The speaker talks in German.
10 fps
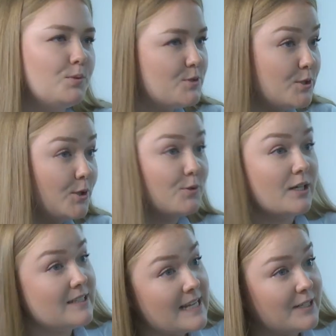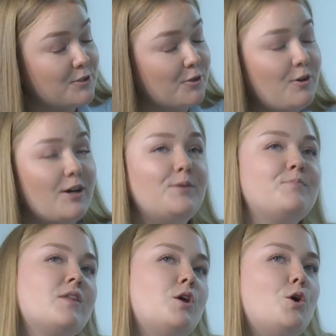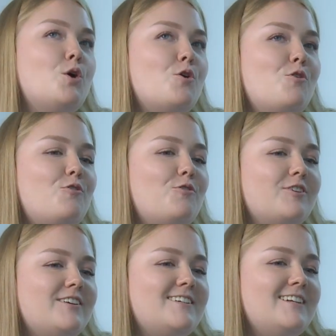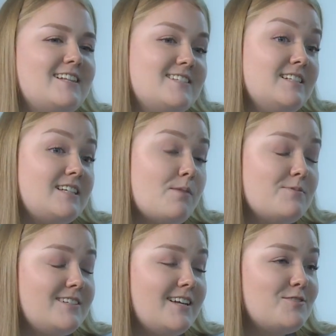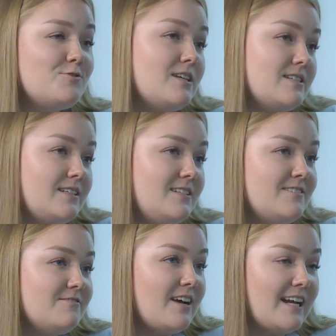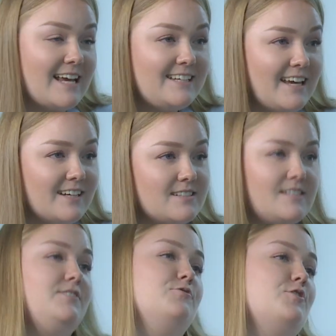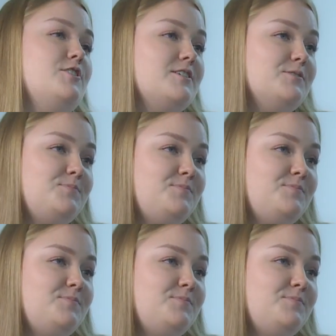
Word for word: Y oder Z gehören. Und letztlich kam es dann dazu, dass ich diesen Vergleich gerne ziehen wollte.